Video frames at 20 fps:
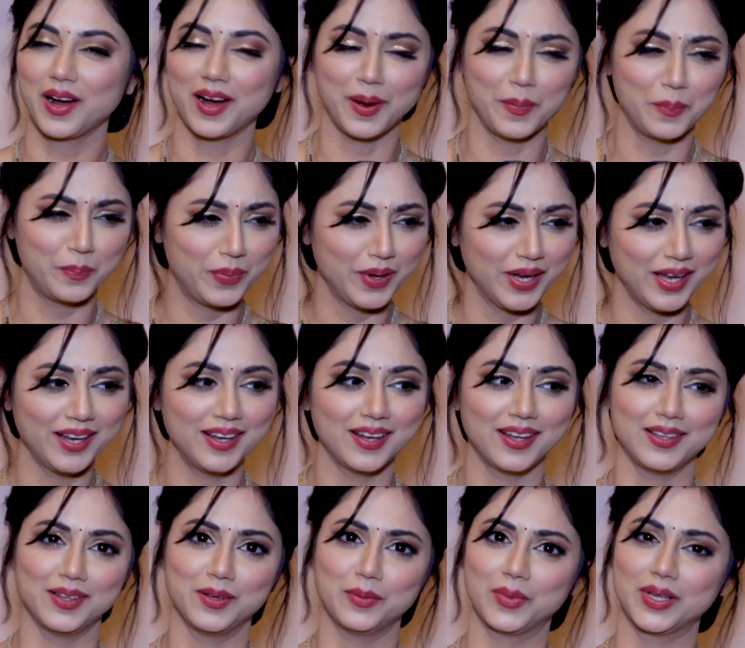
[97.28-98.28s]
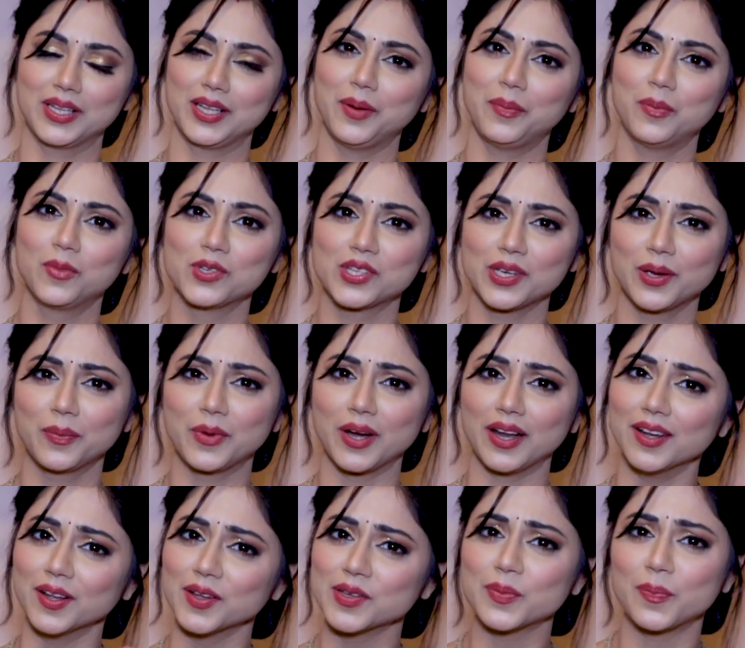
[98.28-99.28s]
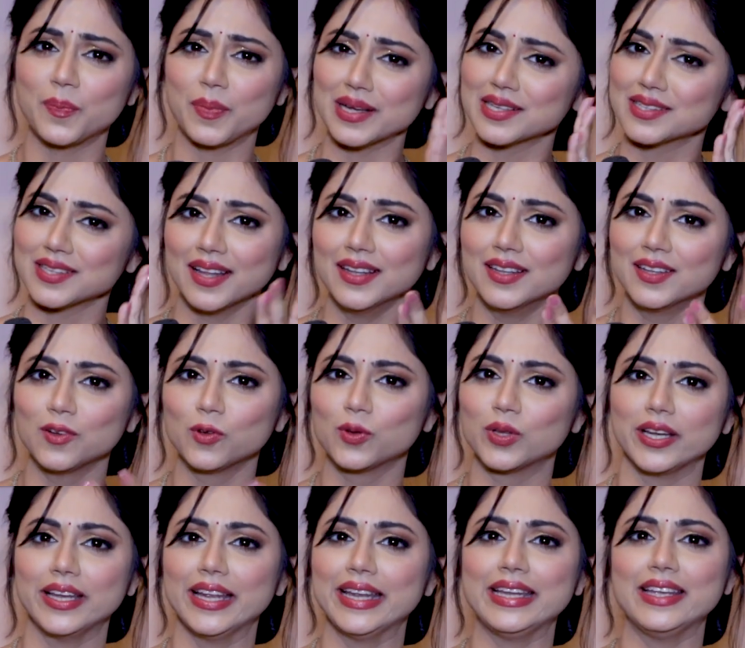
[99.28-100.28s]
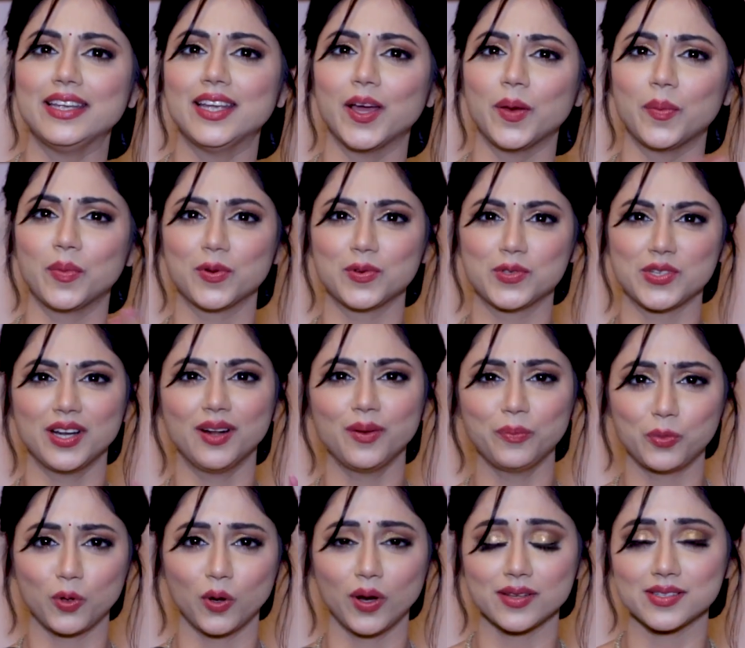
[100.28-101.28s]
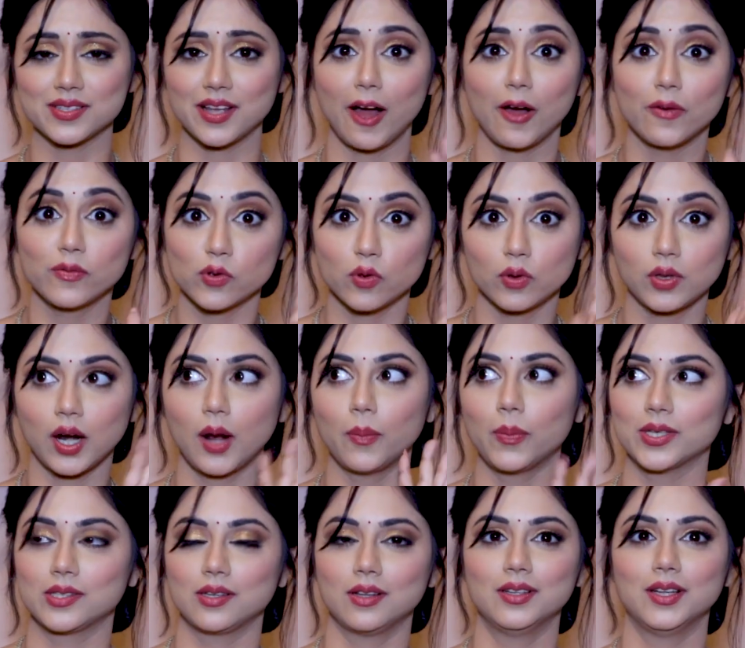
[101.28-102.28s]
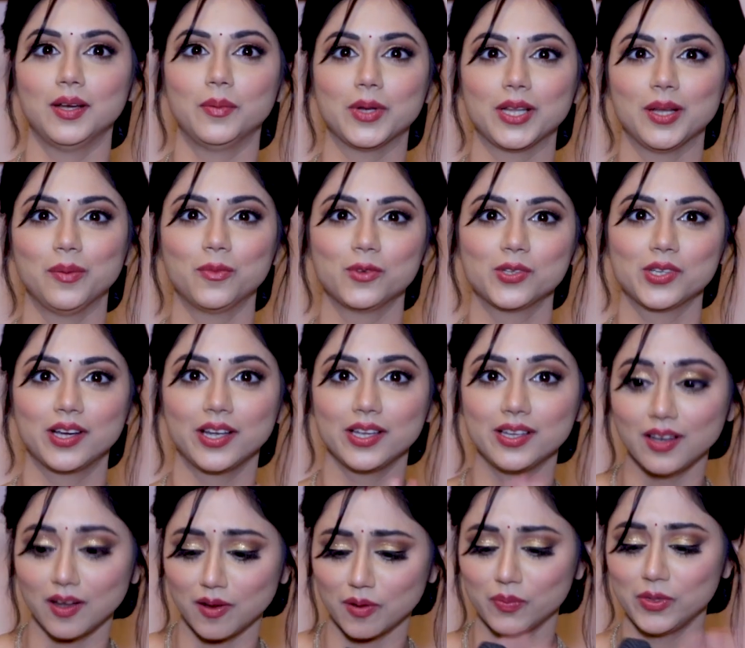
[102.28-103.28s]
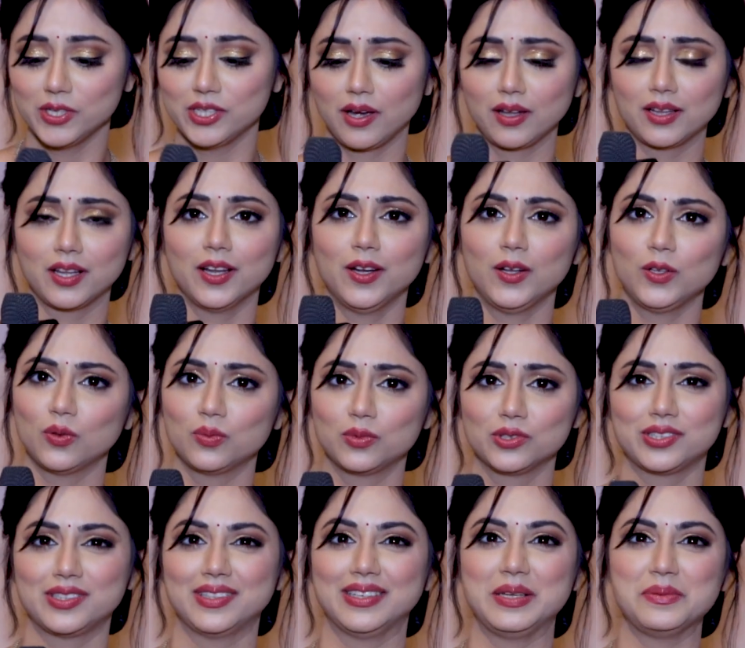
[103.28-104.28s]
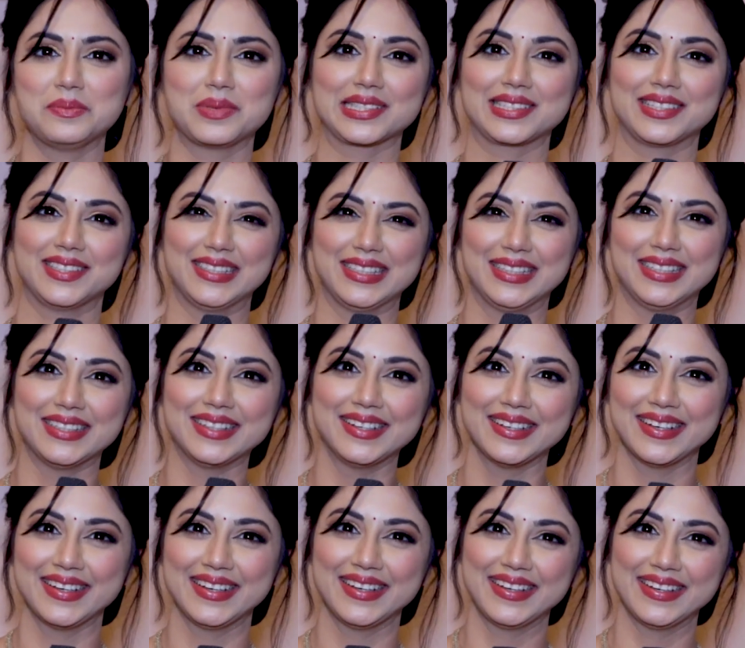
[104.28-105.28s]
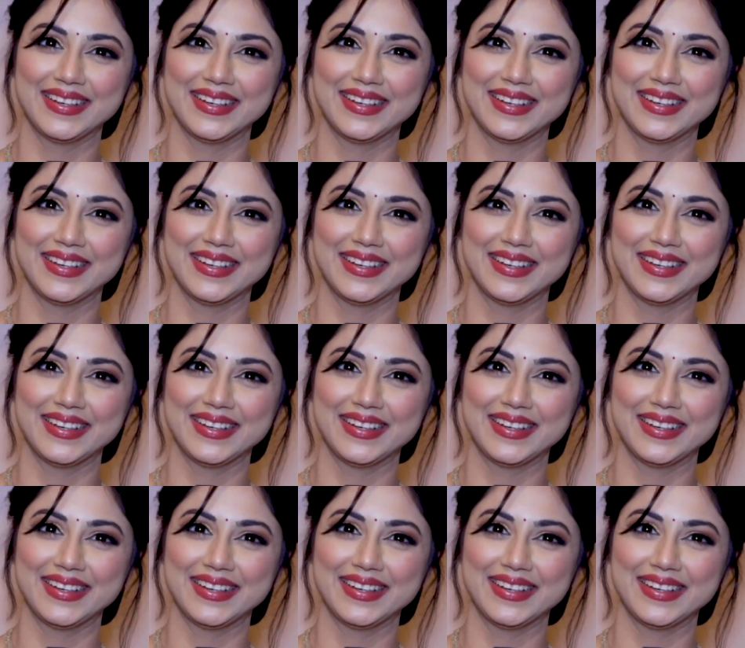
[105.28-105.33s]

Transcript: कभी नहीं मतलब मुझे कलर्स पसंद उतने नहीं है मुझे ना थोड़ा साफ सुथरा पसंद है मतलब मुझे कहीं लग भी जाता है ना तो मुझे नहीं पसंद है